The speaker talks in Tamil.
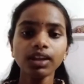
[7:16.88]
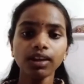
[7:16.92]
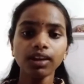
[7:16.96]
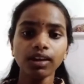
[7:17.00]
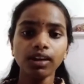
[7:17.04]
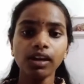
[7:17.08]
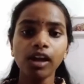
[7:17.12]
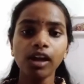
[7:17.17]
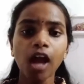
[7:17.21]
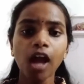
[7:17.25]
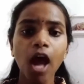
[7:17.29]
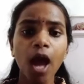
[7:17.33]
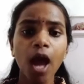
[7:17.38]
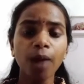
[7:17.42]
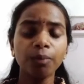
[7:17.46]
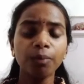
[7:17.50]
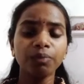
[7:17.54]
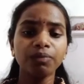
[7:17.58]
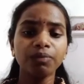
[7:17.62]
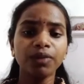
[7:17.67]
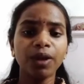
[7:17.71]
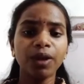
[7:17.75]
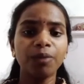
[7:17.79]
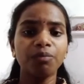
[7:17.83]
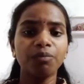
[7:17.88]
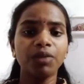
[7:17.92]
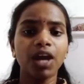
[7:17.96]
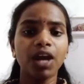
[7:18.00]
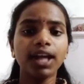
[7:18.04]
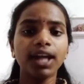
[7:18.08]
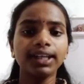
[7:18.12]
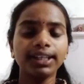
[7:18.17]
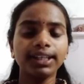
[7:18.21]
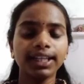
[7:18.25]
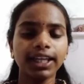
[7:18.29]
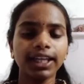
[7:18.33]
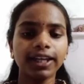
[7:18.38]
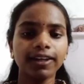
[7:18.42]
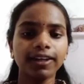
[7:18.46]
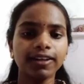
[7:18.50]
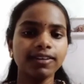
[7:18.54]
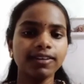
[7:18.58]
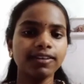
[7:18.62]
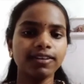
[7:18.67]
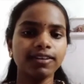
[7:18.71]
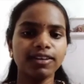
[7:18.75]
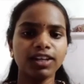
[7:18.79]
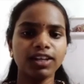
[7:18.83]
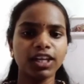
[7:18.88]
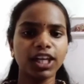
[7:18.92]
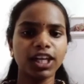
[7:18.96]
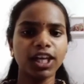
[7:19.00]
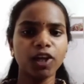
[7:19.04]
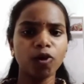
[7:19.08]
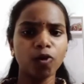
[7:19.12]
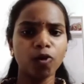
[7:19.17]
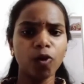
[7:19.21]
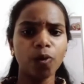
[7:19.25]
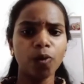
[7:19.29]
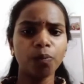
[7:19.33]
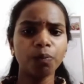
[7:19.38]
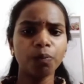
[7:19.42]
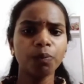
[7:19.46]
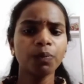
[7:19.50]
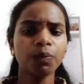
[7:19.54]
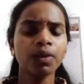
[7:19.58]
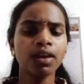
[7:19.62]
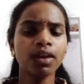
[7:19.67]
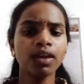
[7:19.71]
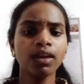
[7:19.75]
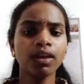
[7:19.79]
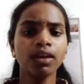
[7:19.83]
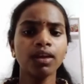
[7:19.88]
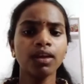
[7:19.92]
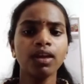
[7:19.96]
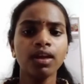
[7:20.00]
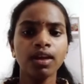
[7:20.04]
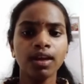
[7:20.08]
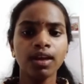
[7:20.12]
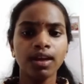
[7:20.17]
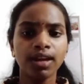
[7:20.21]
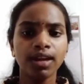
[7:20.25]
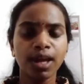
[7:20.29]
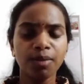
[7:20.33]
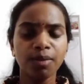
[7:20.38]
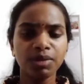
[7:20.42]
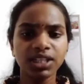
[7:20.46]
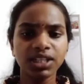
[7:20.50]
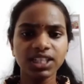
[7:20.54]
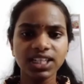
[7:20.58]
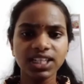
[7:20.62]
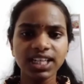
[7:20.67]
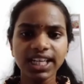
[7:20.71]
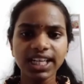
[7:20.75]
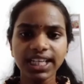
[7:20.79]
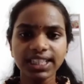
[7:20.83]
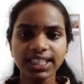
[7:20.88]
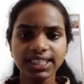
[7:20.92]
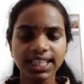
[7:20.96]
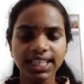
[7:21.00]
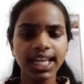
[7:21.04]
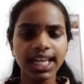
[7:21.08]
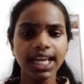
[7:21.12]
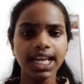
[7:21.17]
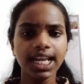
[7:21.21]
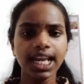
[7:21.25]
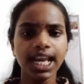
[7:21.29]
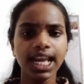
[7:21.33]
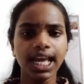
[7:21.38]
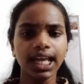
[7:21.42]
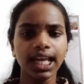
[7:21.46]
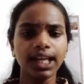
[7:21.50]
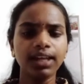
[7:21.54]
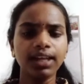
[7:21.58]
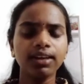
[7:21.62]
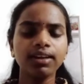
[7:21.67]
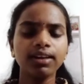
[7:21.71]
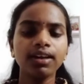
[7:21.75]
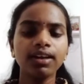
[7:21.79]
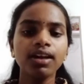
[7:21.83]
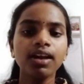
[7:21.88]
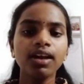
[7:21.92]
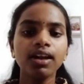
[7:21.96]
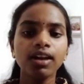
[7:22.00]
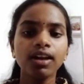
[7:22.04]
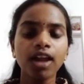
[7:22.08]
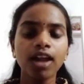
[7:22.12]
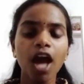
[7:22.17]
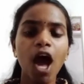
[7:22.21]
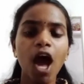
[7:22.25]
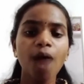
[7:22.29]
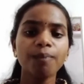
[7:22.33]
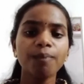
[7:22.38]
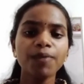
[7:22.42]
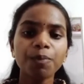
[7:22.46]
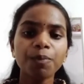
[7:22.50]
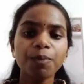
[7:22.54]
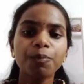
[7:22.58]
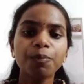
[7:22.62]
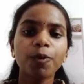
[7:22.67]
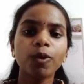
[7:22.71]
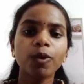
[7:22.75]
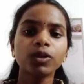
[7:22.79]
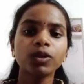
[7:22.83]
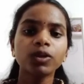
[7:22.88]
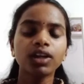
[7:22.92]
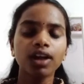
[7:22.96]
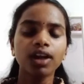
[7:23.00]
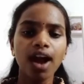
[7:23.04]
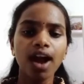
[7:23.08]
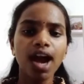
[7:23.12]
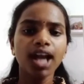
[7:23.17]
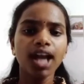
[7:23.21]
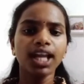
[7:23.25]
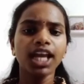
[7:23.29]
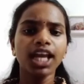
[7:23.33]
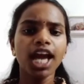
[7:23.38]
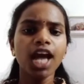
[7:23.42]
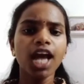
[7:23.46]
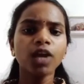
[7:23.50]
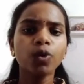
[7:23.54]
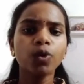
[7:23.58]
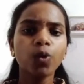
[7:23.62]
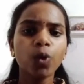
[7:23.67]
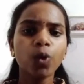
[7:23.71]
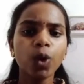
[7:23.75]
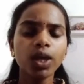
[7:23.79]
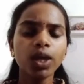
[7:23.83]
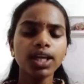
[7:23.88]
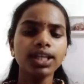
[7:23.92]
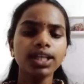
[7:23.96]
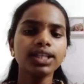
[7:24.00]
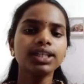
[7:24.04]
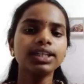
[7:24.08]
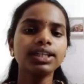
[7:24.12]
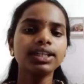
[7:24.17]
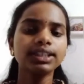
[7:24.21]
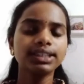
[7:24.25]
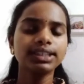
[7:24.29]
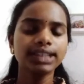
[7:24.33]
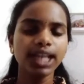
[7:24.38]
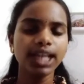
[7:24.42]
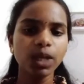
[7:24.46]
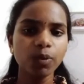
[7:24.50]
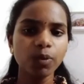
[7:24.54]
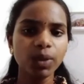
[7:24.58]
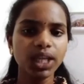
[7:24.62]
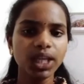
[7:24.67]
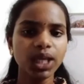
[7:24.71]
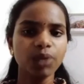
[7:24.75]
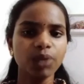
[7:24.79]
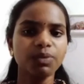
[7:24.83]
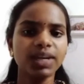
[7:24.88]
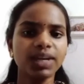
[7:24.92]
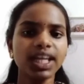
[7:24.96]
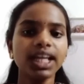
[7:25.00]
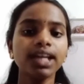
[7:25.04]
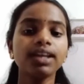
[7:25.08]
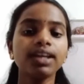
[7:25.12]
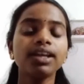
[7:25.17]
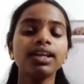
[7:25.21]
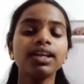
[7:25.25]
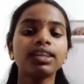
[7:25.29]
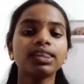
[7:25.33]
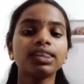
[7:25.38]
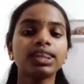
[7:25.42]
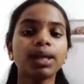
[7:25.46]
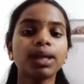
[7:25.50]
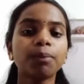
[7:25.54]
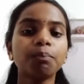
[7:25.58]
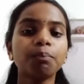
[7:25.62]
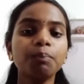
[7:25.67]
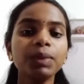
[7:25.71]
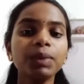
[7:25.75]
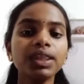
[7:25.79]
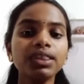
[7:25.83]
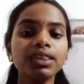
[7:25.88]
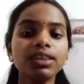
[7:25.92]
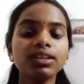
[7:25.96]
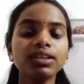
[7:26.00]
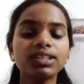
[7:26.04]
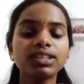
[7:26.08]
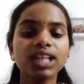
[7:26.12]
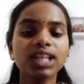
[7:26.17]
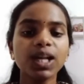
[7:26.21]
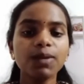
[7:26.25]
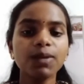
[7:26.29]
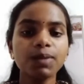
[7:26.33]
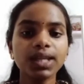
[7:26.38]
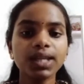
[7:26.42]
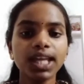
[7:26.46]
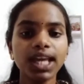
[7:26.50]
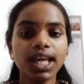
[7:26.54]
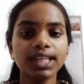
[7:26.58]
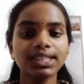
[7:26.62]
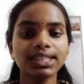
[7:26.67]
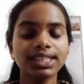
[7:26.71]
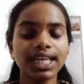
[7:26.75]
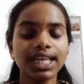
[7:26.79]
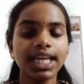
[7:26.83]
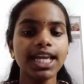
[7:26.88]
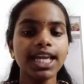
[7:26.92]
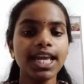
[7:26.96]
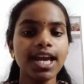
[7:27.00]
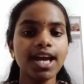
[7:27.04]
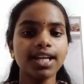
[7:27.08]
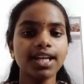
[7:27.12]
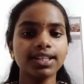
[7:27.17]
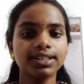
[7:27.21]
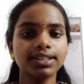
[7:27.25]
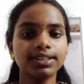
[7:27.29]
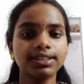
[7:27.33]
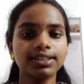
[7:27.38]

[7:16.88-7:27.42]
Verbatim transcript: நாம் நம் நாட்டை இழந்து நிற்கிறோம் நமது நிலை சரியில்லை நாம் இப்போது காளையார் கோயிலுக்கு செல்வதை விட தப்பித்துச் செல்வதே சரியானது